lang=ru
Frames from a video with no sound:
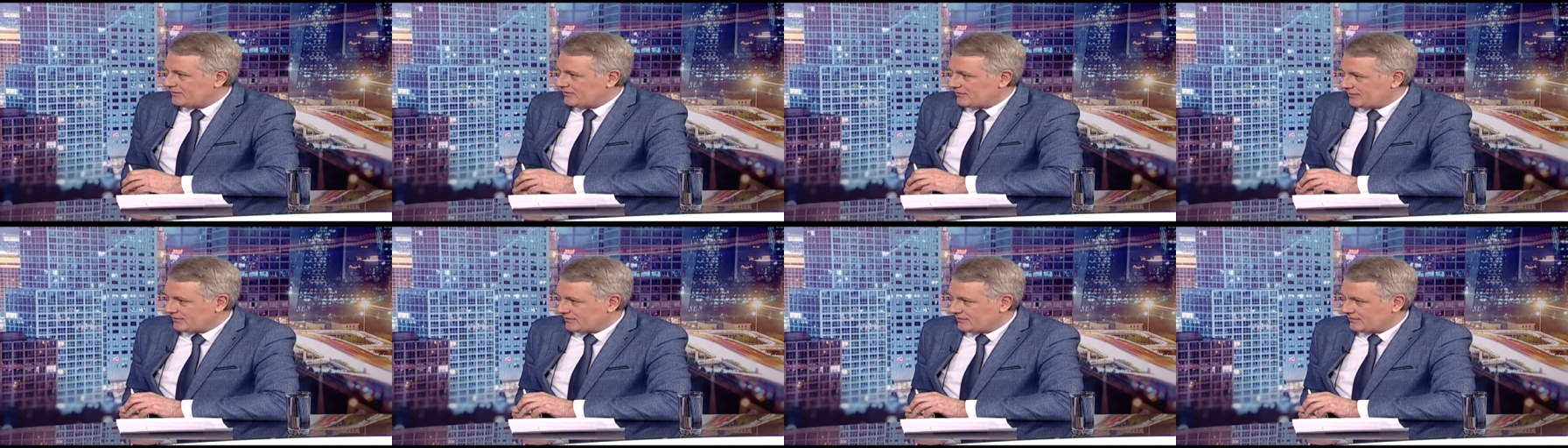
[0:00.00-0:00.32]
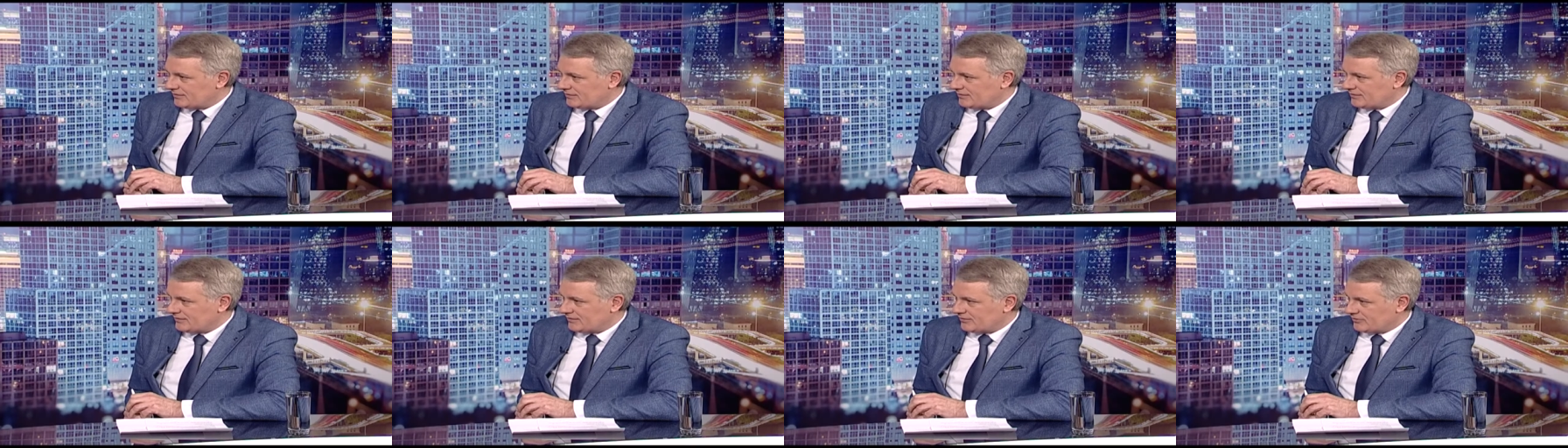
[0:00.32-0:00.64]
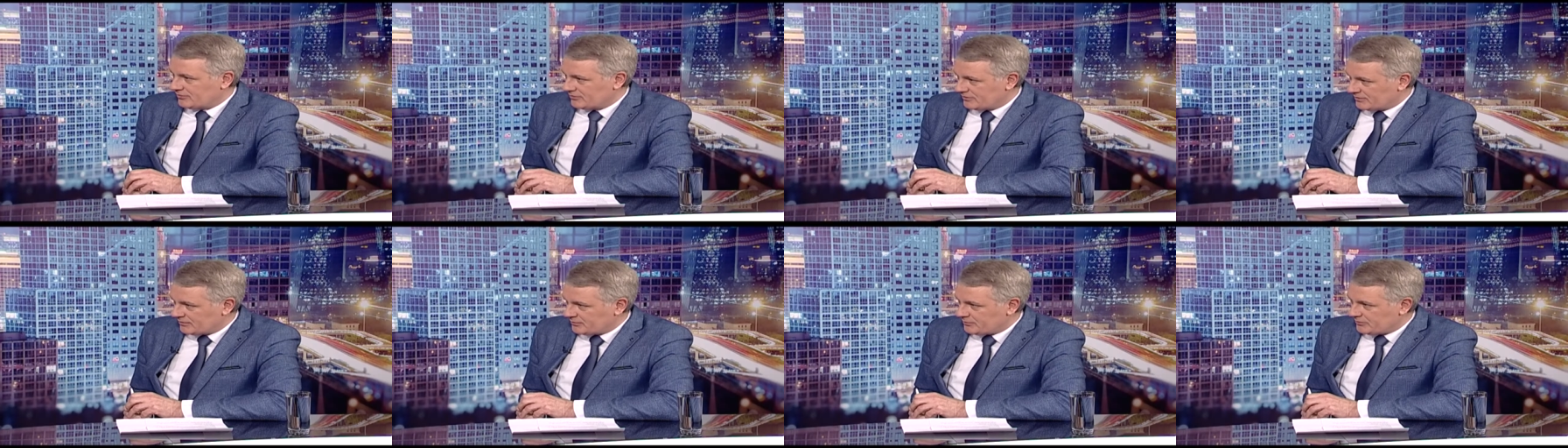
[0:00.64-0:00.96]
тех, э,
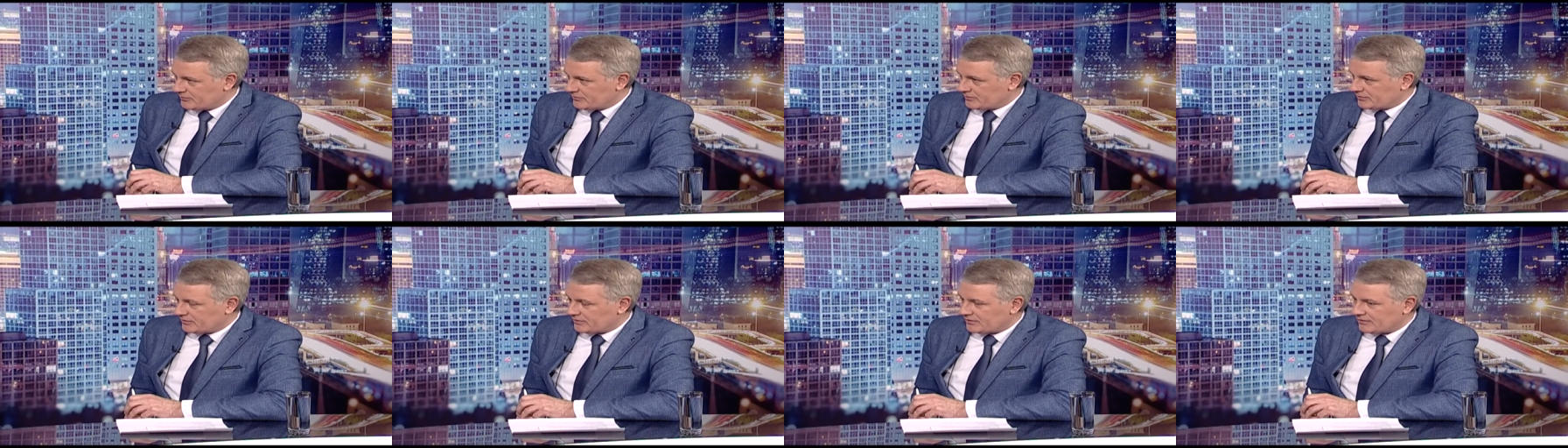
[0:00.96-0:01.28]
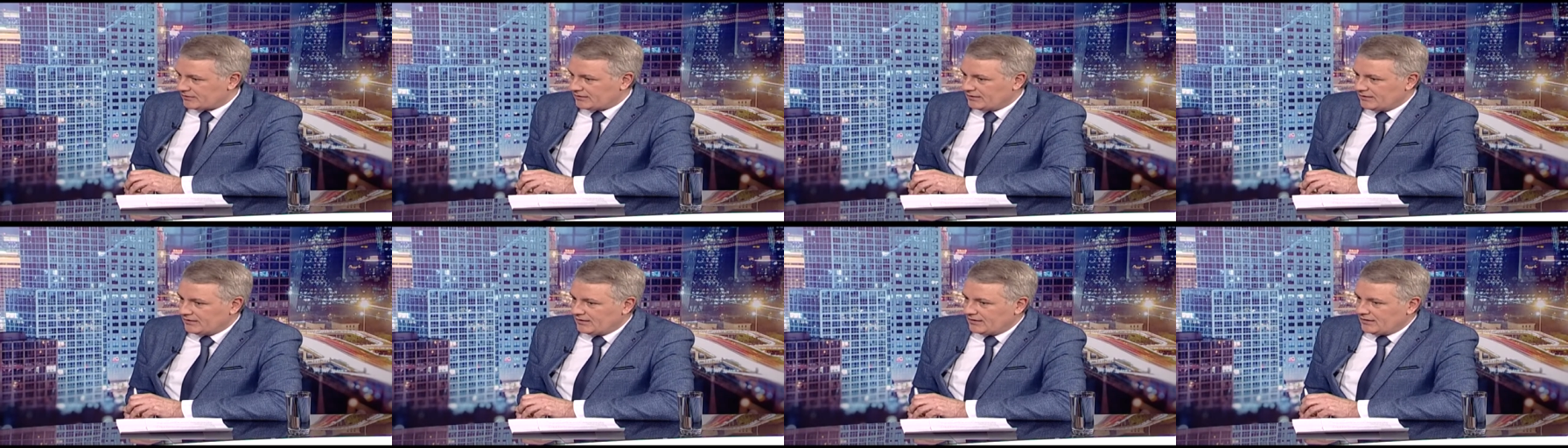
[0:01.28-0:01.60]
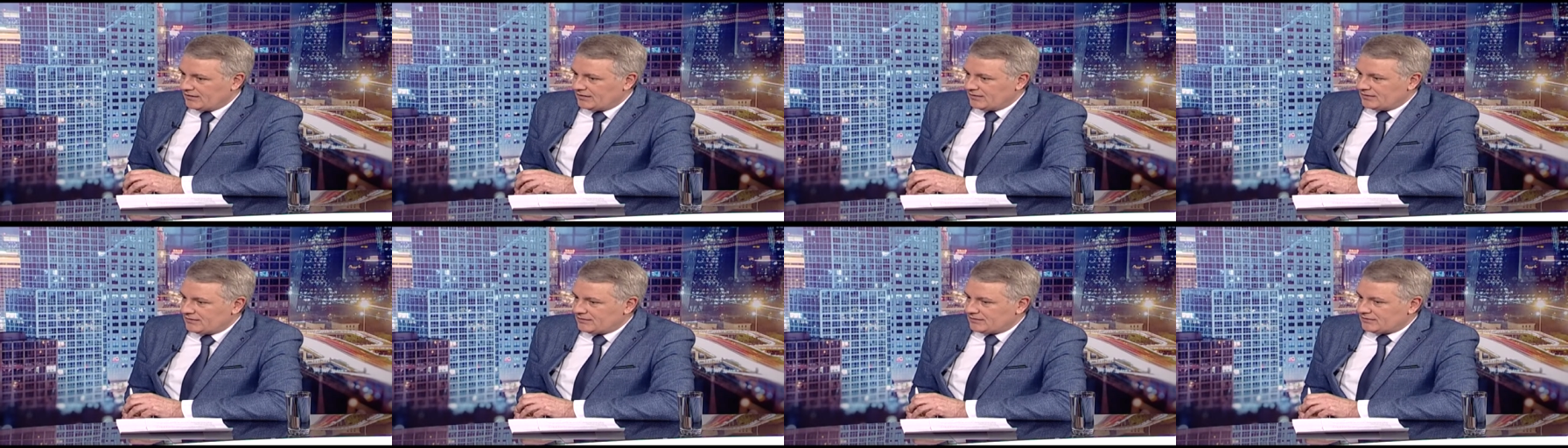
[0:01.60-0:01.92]
той эпохи,
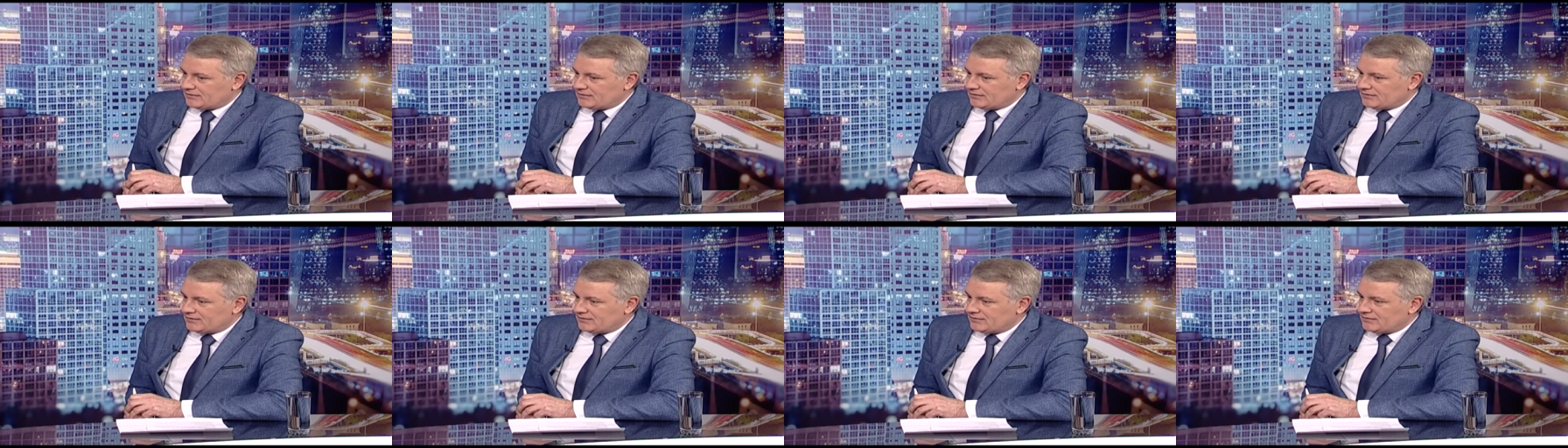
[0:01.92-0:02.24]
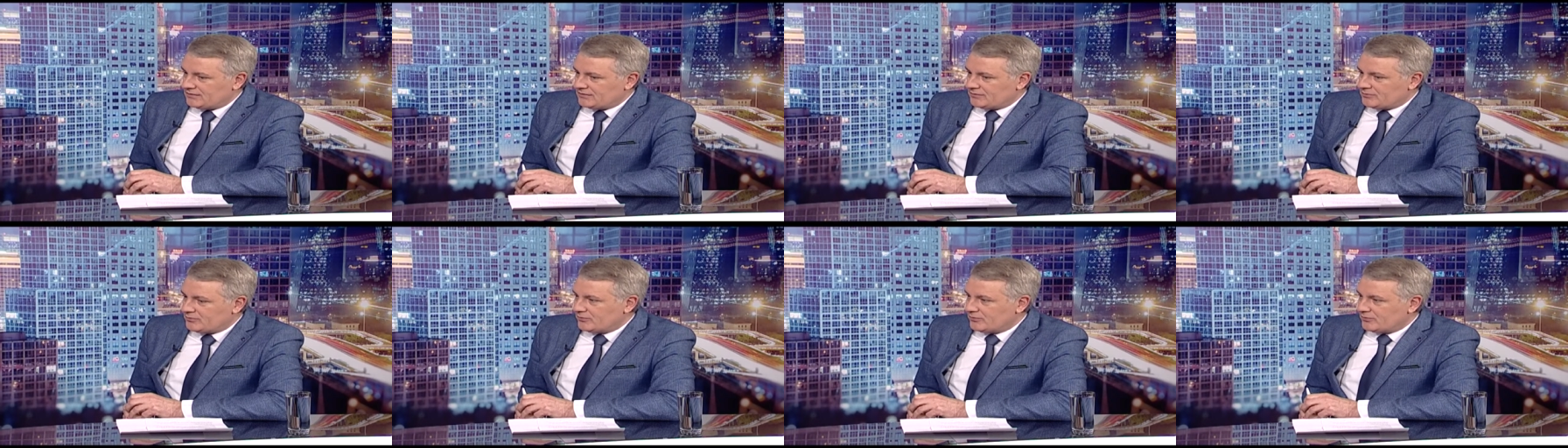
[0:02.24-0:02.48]
и